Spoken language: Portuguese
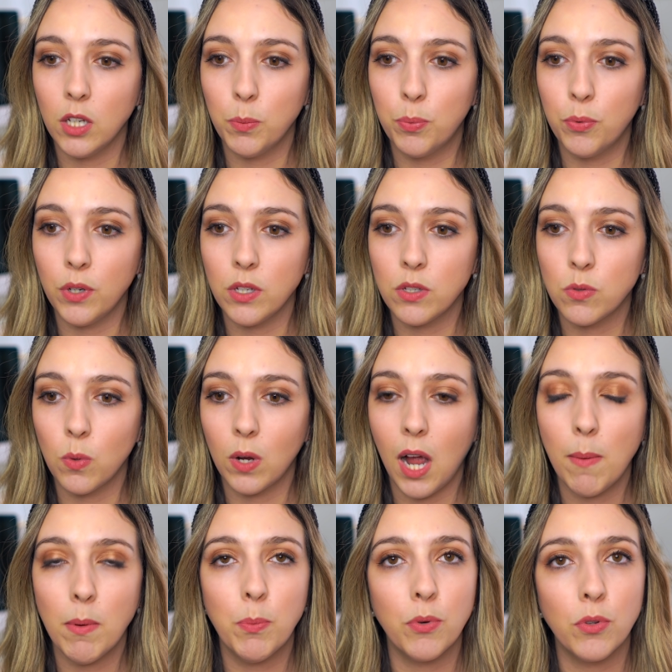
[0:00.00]
e por isso
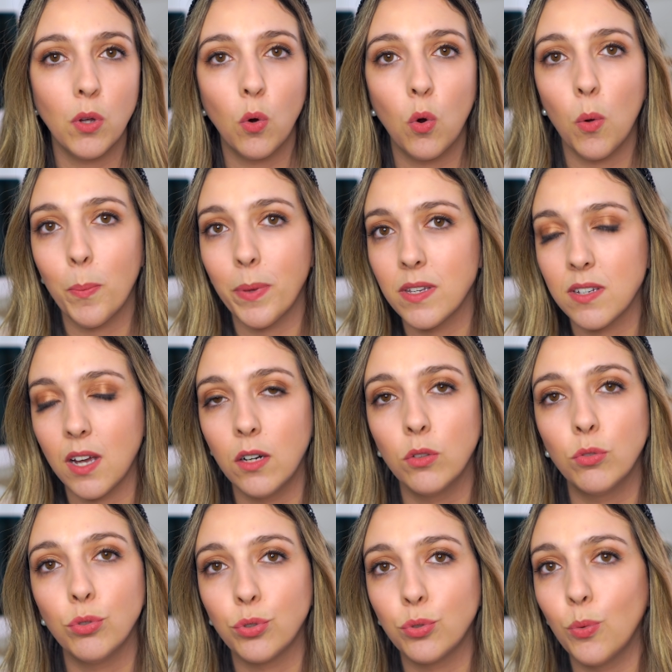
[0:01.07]
acaba por não compensar
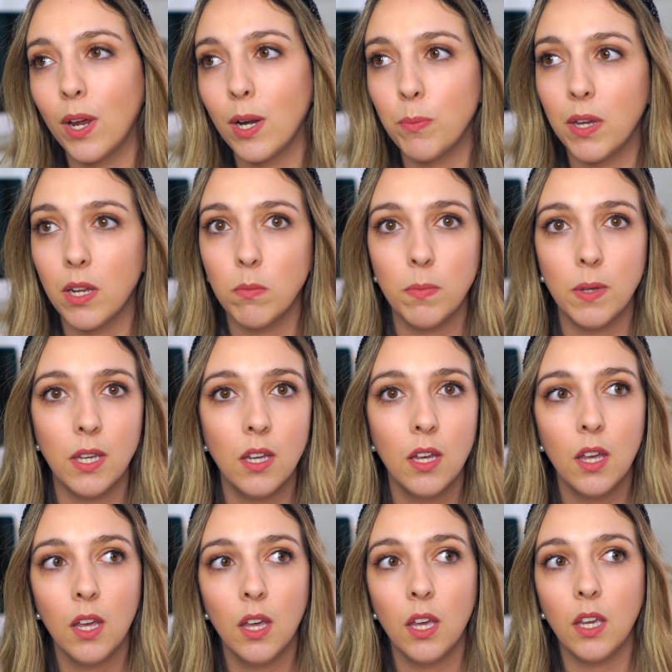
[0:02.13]
o custo do Airbnb
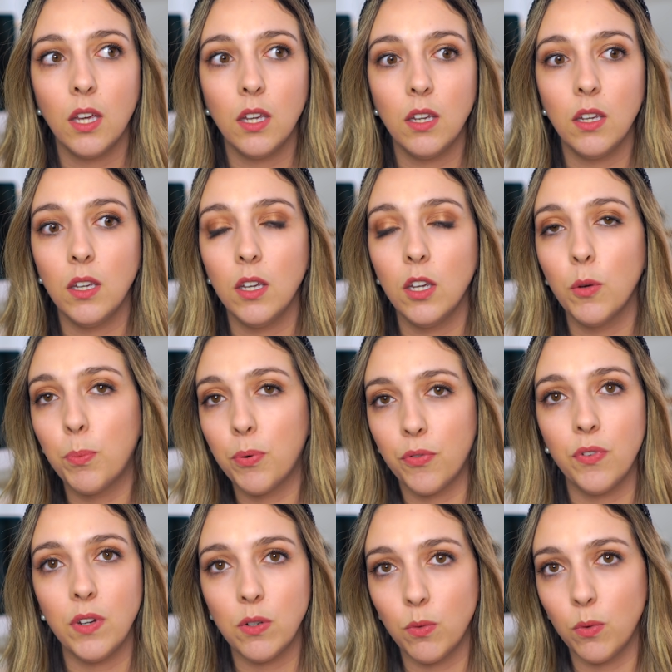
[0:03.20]
e eu
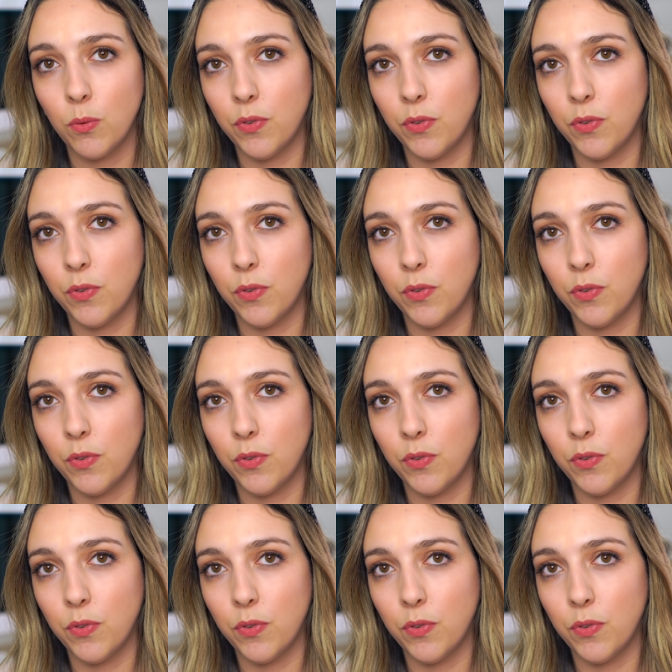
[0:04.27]
prefiro